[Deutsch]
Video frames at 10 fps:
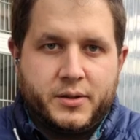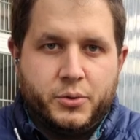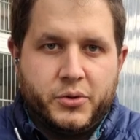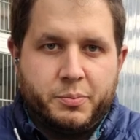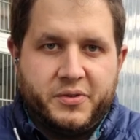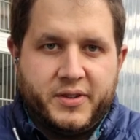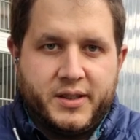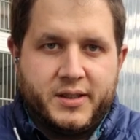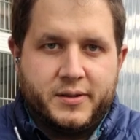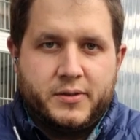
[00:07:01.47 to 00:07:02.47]
groß
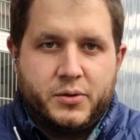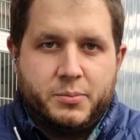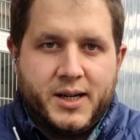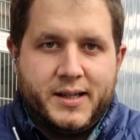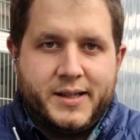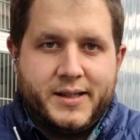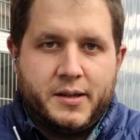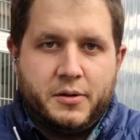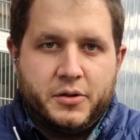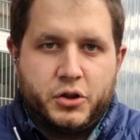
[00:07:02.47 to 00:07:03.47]
bewegen, zumal er ja
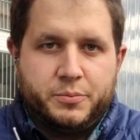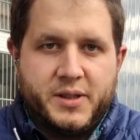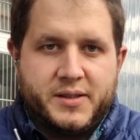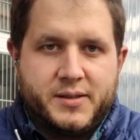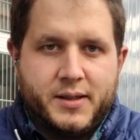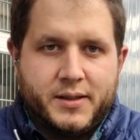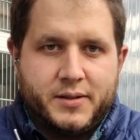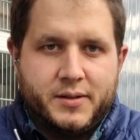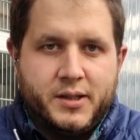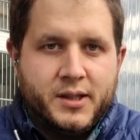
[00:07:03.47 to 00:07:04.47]
da auch Schmerzen hat.